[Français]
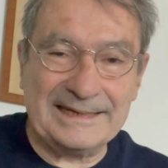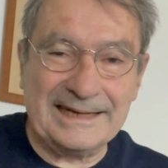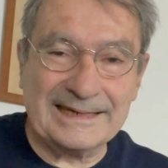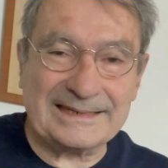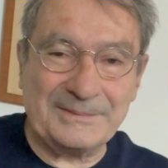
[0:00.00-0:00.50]

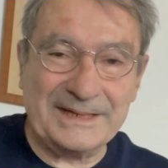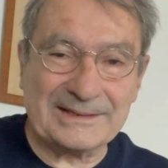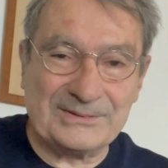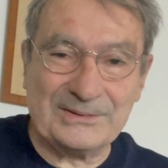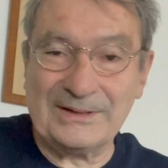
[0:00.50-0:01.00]
À très
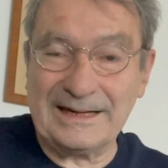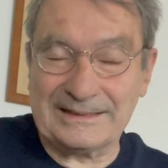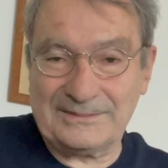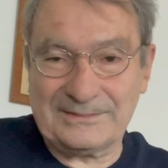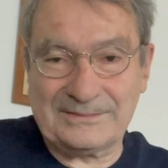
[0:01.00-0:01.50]
bientôt, à
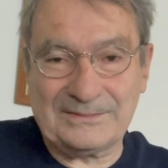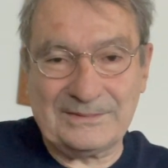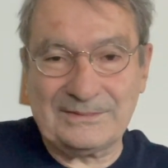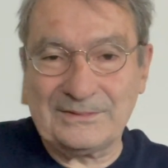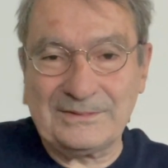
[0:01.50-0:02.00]

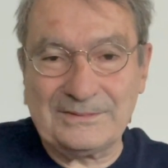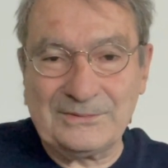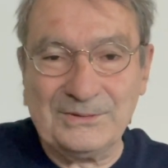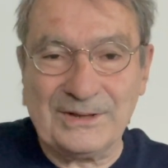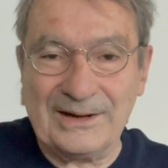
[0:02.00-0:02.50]

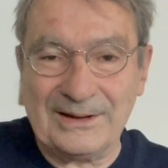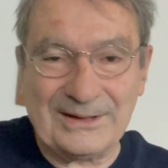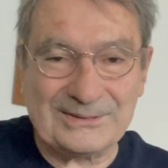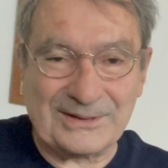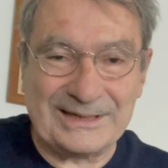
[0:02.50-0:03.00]
tout à
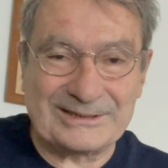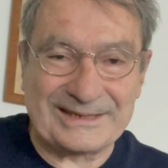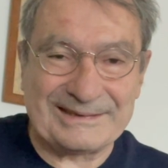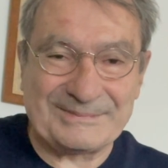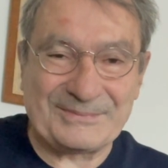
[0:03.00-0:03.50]
l'heure sur la
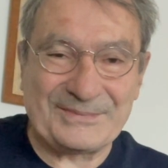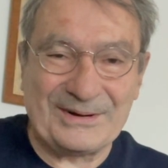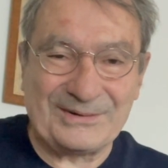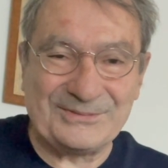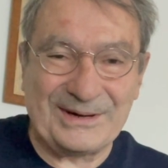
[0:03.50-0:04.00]
chaîne.
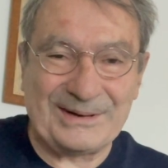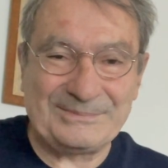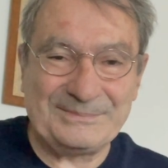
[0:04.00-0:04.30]
Au revoir.